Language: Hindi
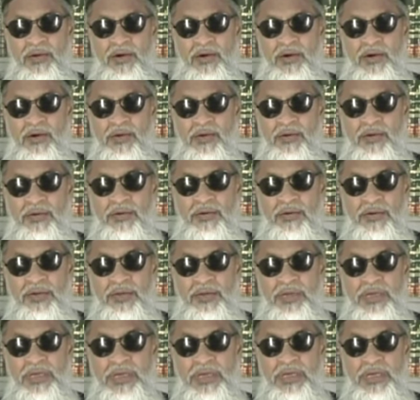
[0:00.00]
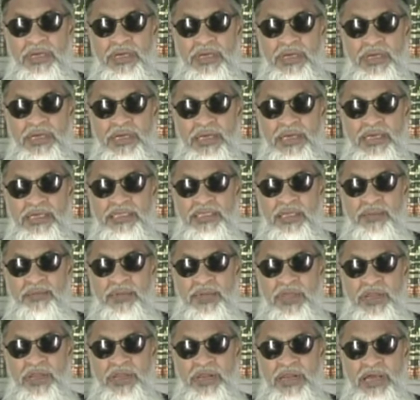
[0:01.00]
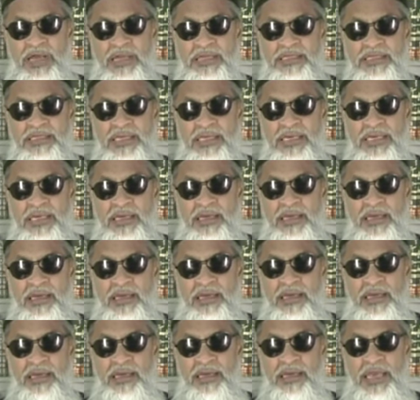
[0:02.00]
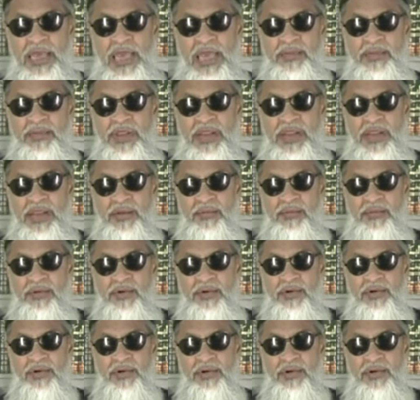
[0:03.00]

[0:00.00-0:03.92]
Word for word: और इसने फिर अर्ज की कि ए मेरे रब